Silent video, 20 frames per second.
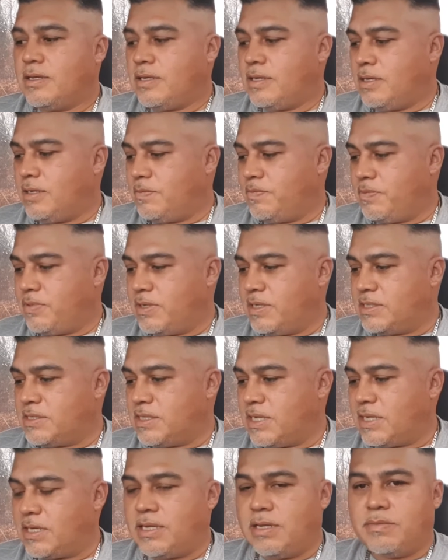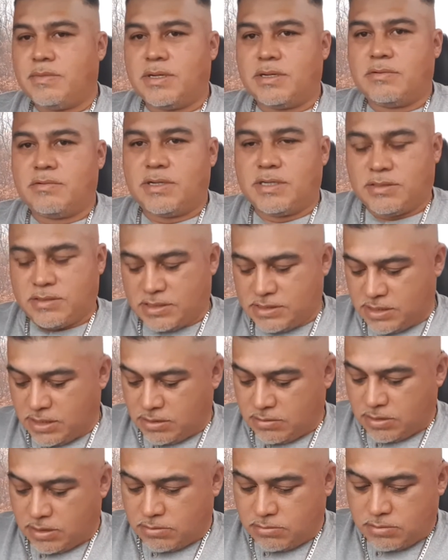y pues aquí me encuentro
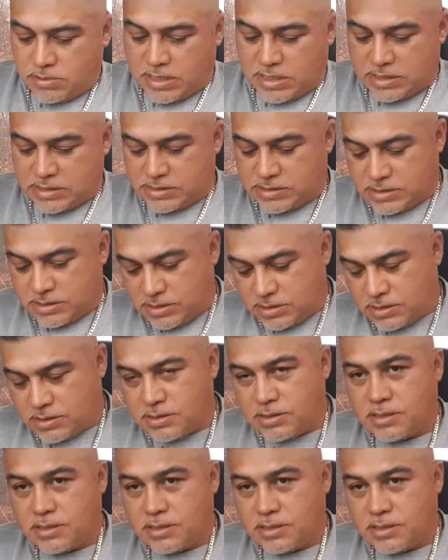haciendo algunas